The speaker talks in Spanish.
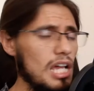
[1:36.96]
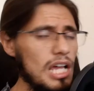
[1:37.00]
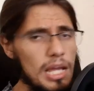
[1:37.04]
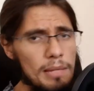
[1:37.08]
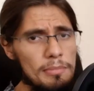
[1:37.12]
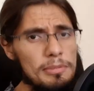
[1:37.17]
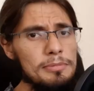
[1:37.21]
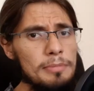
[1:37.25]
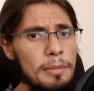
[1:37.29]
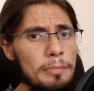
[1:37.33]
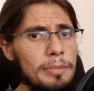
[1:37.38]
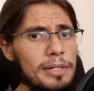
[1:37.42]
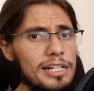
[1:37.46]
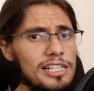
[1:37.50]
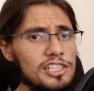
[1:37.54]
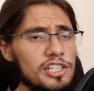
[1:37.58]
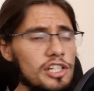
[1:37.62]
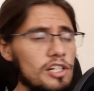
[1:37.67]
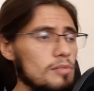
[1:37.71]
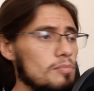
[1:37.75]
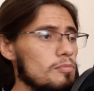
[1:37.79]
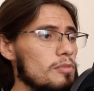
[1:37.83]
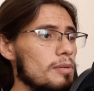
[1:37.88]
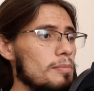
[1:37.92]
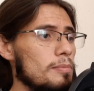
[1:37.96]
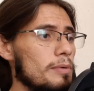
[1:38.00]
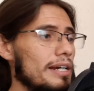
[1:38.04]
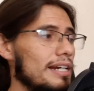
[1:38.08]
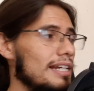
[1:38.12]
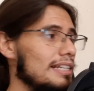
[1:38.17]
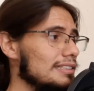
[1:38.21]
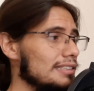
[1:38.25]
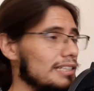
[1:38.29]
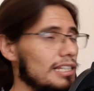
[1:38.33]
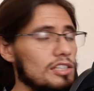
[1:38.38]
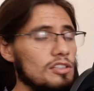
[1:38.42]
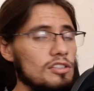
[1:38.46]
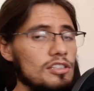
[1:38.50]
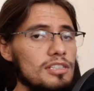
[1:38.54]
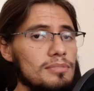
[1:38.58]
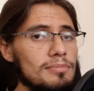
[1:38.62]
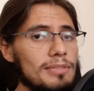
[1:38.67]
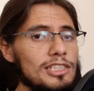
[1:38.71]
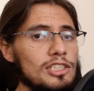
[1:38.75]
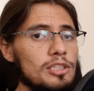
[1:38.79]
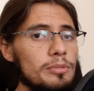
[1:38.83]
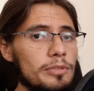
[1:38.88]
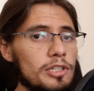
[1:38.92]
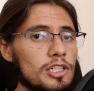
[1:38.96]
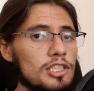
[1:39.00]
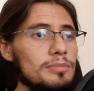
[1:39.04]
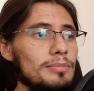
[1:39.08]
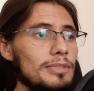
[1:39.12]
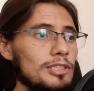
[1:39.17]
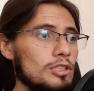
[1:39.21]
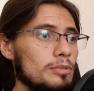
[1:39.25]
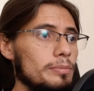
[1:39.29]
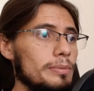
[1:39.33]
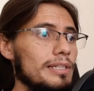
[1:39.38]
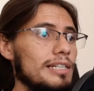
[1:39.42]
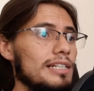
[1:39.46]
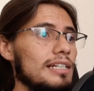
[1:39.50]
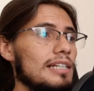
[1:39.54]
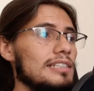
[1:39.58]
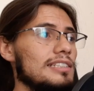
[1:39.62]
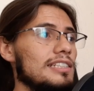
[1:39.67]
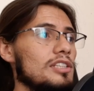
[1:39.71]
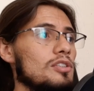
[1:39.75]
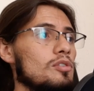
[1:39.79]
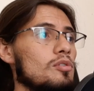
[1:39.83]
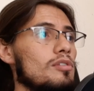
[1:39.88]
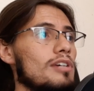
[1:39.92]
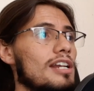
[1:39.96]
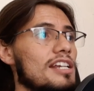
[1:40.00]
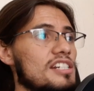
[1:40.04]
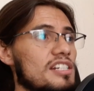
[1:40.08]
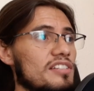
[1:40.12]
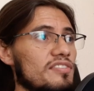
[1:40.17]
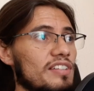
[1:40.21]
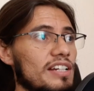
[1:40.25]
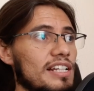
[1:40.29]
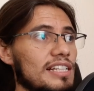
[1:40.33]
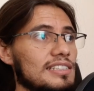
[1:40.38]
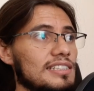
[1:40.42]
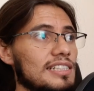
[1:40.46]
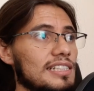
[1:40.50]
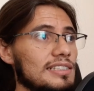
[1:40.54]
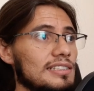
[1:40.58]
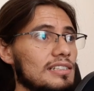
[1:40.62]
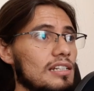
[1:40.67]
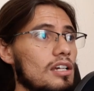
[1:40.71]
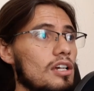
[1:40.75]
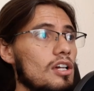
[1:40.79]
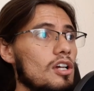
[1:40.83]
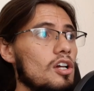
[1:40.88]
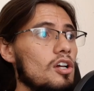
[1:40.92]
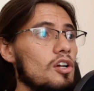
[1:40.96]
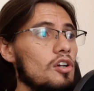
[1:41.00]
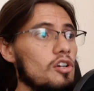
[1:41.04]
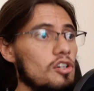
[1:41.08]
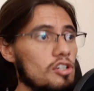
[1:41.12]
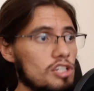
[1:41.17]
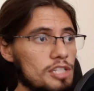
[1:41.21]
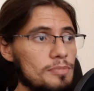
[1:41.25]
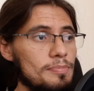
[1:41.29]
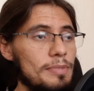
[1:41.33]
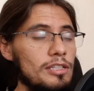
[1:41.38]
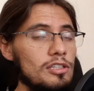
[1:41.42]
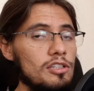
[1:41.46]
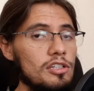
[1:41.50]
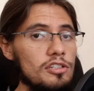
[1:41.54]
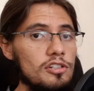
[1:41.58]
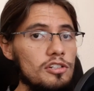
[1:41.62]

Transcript: Ambas me parecieron muy buenas, entonces más o menos me estuve haciendo unas referencias con respecto a